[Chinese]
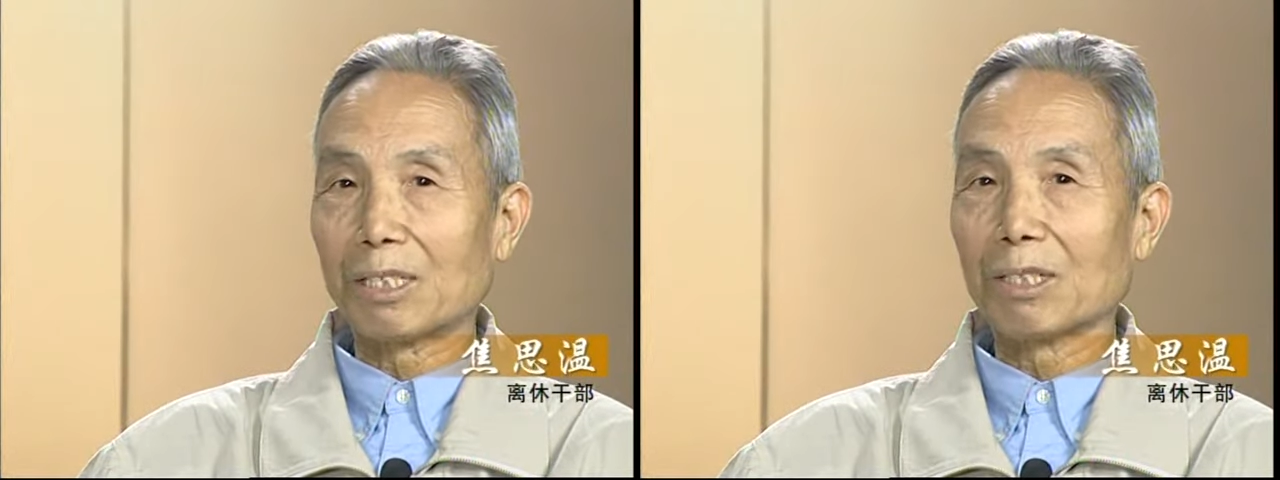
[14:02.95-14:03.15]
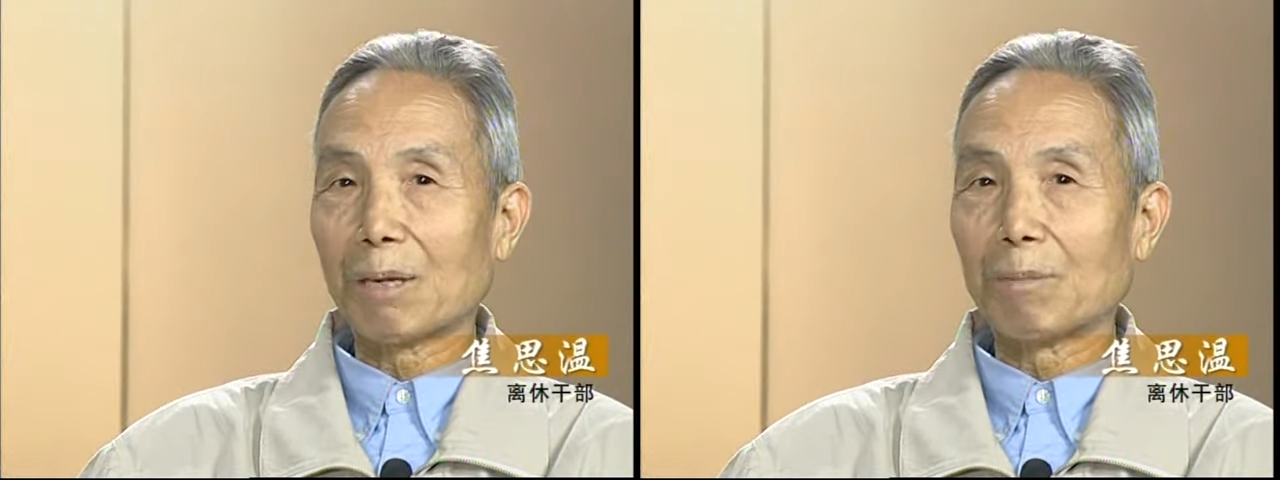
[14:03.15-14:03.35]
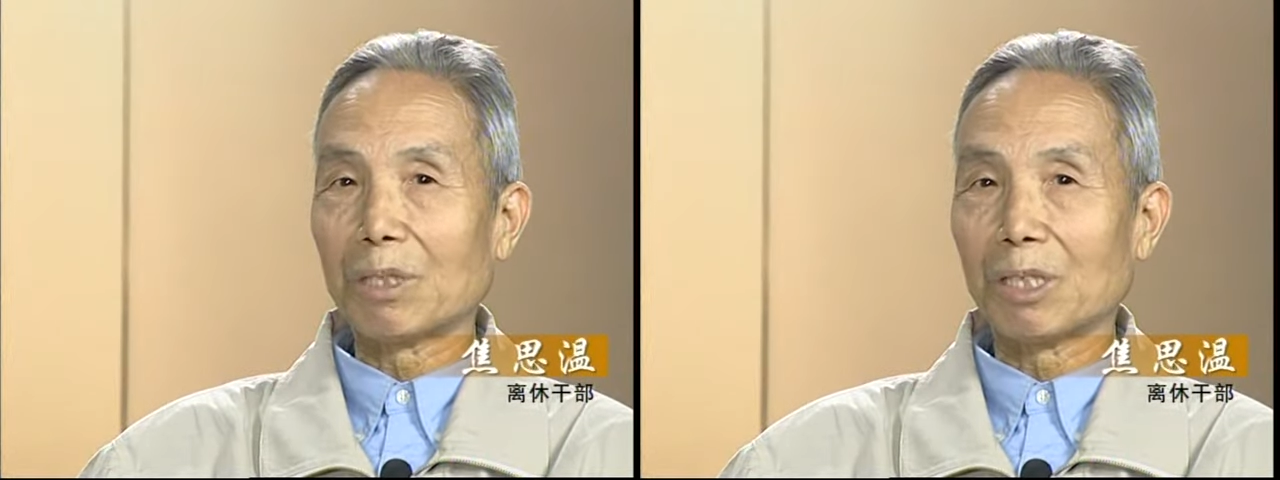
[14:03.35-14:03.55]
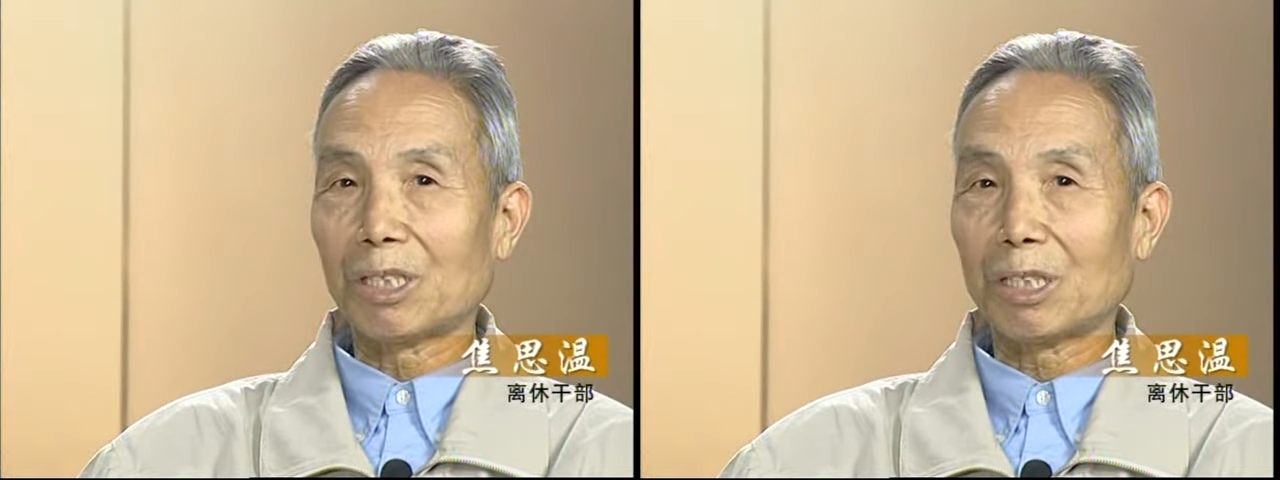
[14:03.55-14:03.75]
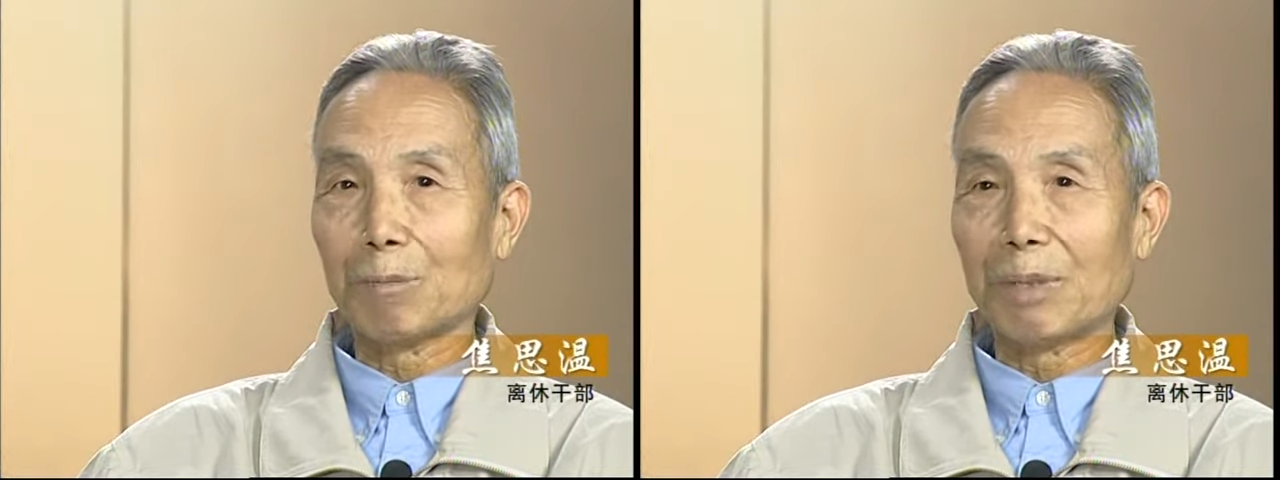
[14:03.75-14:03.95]
是咱们这
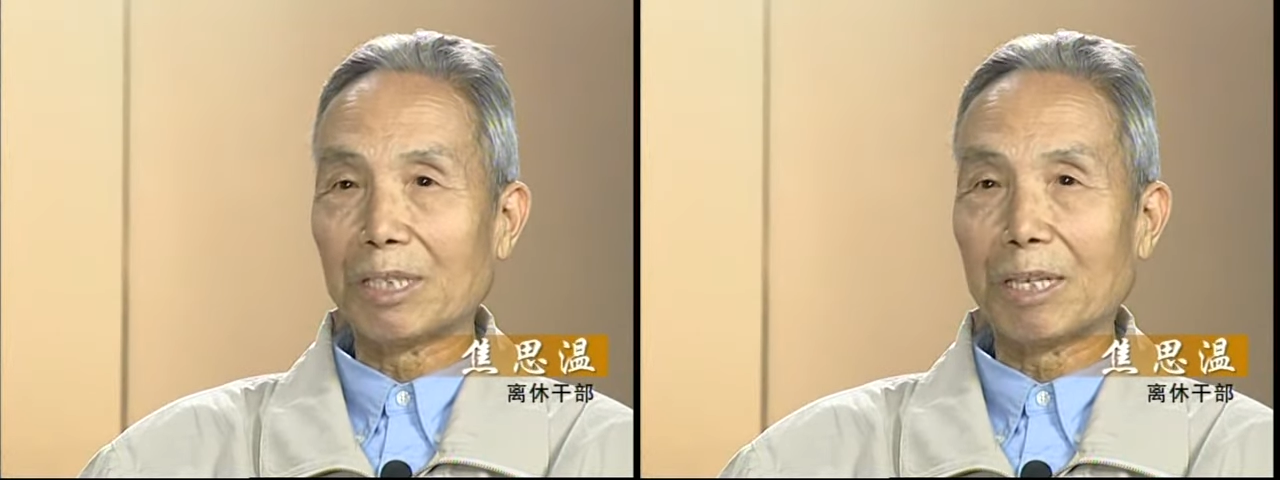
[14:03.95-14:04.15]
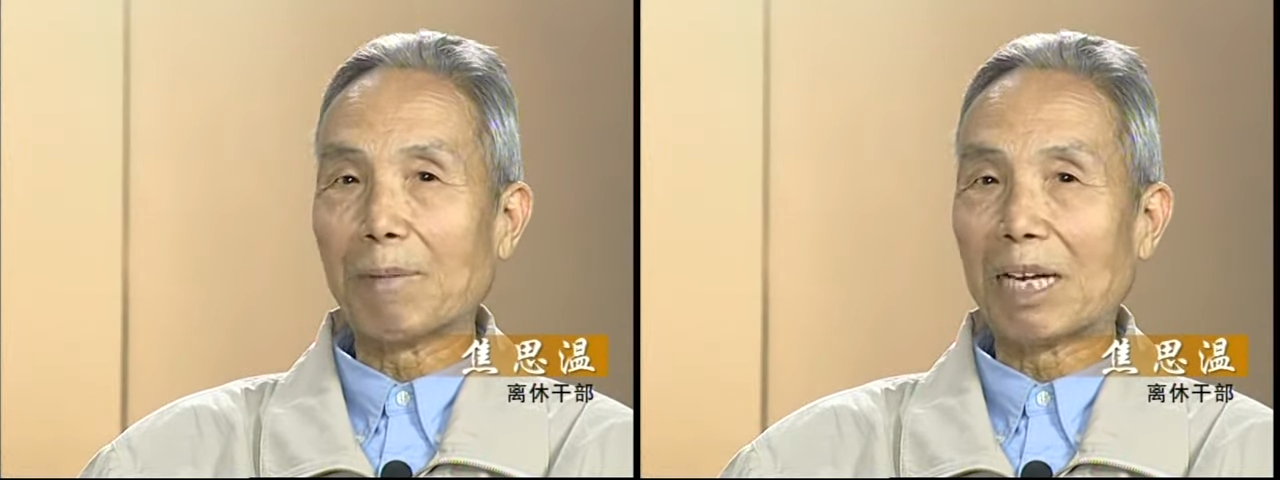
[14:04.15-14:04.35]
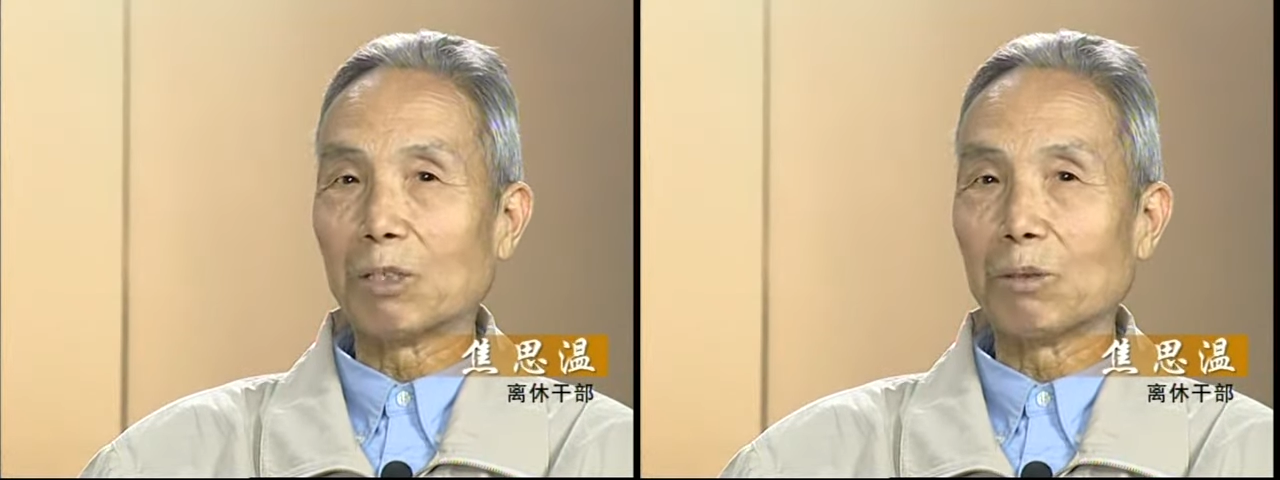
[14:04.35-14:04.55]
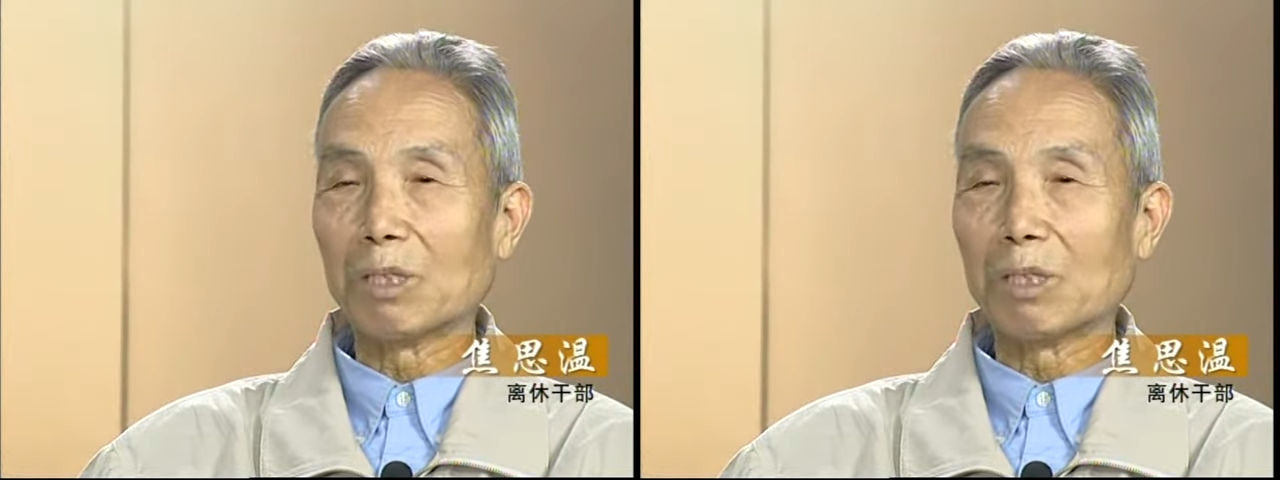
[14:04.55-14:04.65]
基本人马，就是